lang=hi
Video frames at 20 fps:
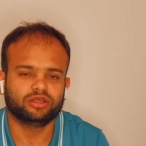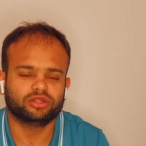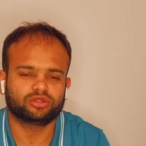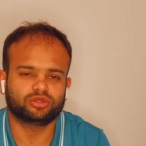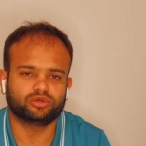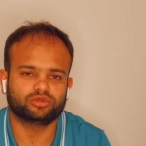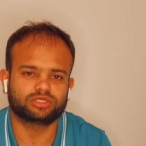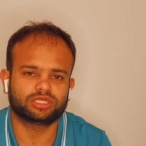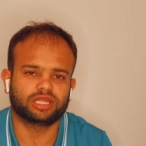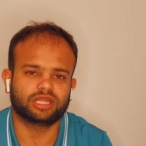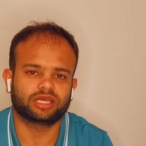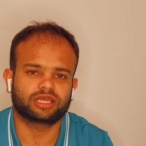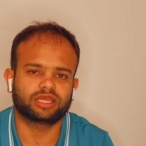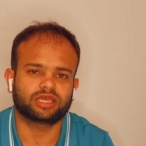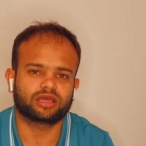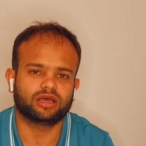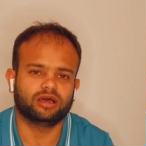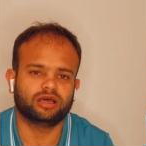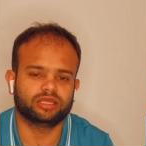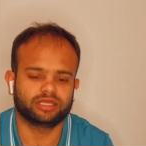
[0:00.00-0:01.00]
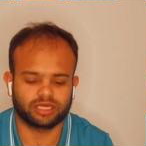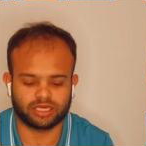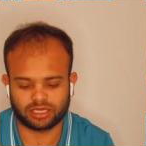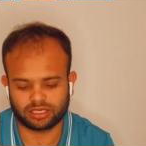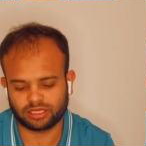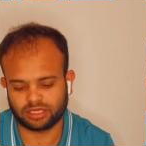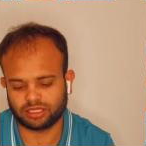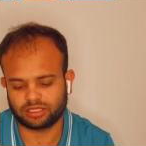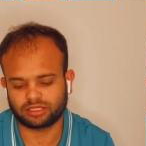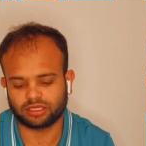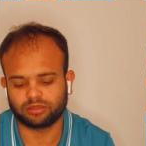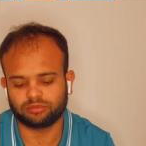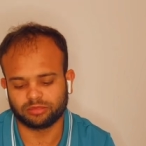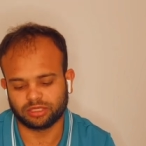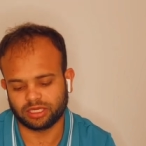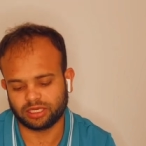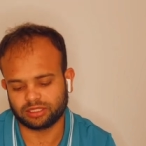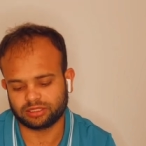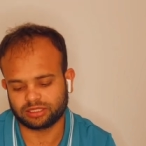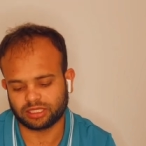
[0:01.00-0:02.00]
तो उसे लगे हाँ यार ये
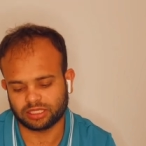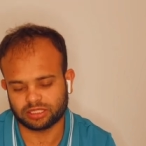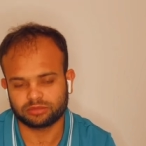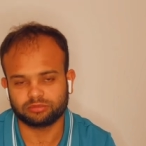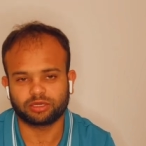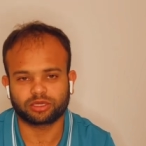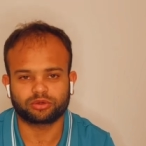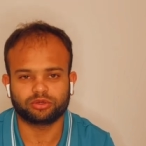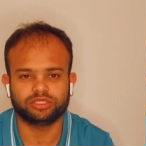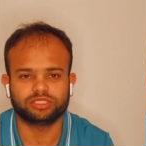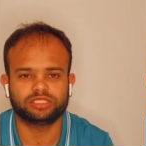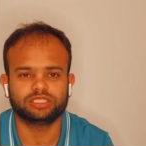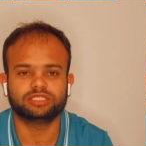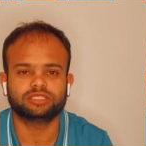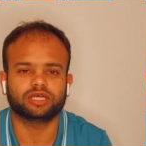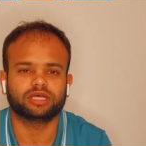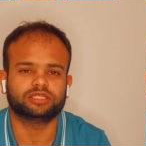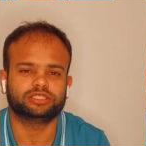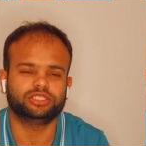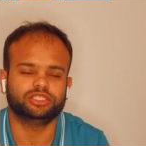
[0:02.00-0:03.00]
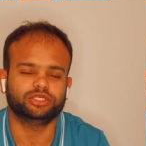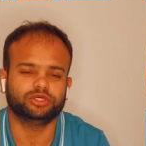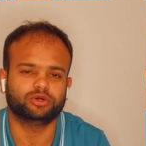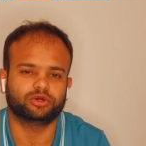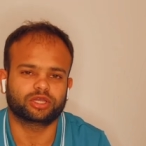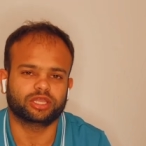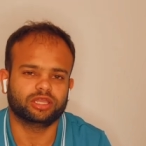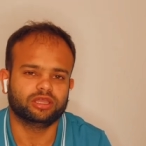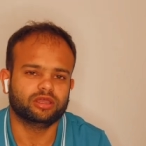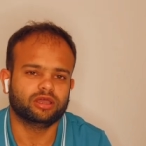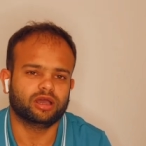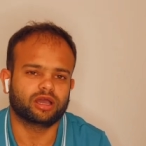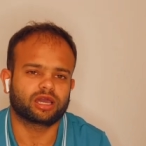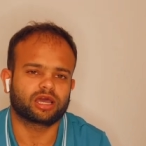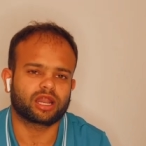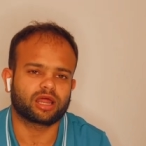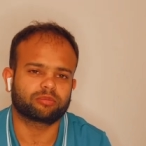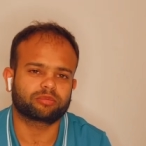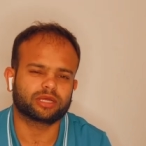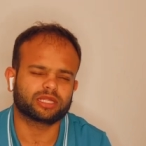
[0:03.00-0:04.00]
थंबनेल अच्छा है इसमें कोई चीज़ अच्छी होगी
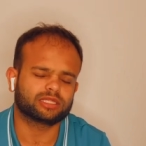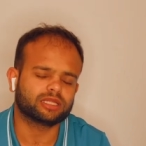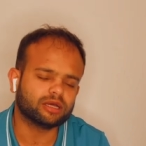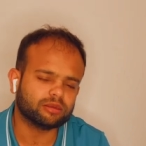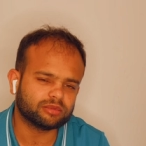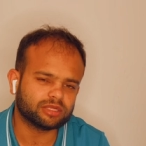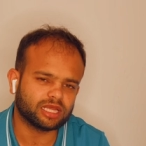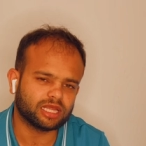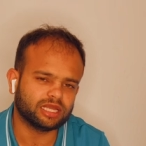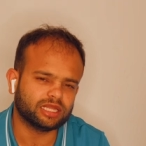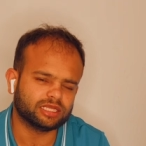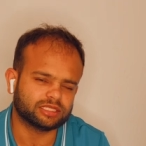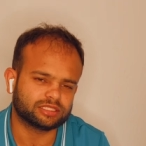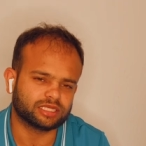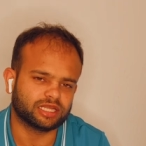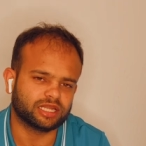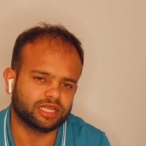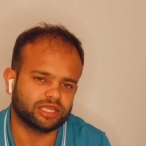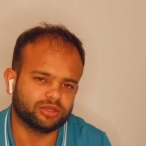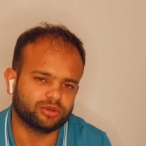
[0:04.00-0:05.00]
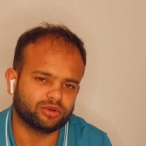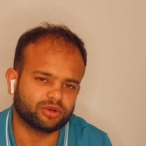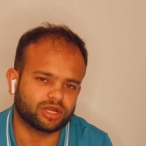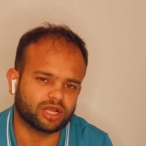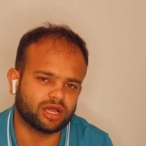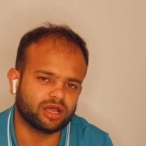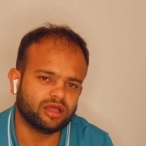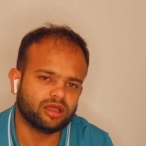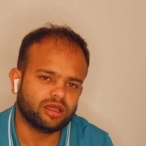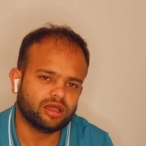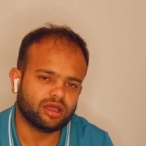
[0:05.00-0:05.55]
अगर आपका थंबनेल ही अच्छा नहीं होगा